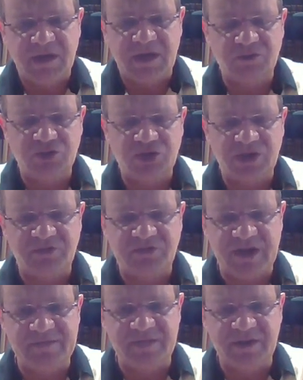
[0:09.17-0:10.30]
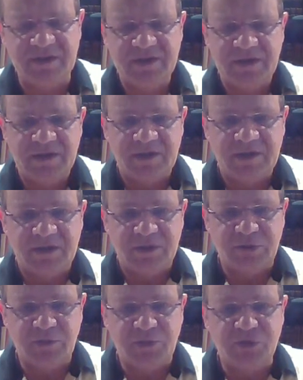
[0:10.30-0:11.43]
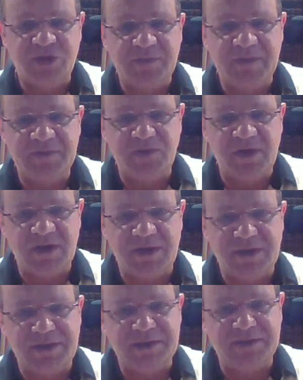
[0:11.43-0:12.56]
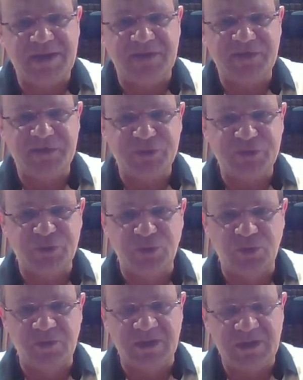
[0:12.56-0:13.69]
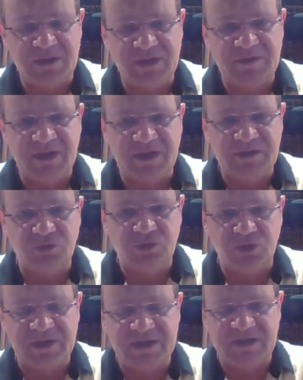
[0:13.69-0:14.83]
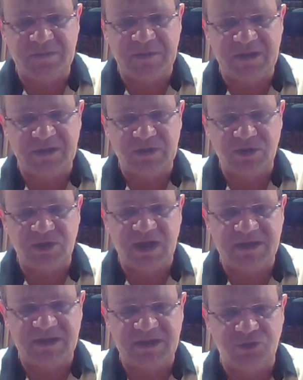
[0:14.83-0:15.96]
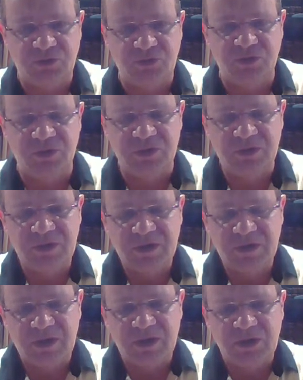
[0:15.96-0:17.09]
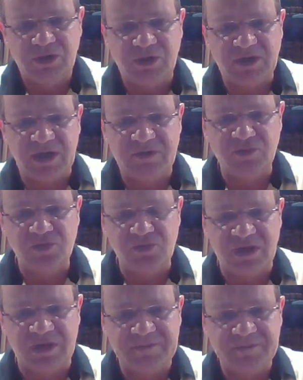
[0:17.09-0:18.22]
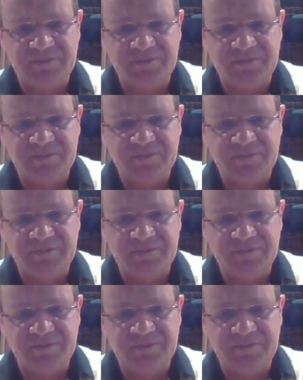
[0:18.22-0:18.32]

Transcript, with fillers: à nos chères femmes, que j'appelle moi les travailleuses de l'ombre, qui méritent tout notre respect, notre gratitude, notre amour,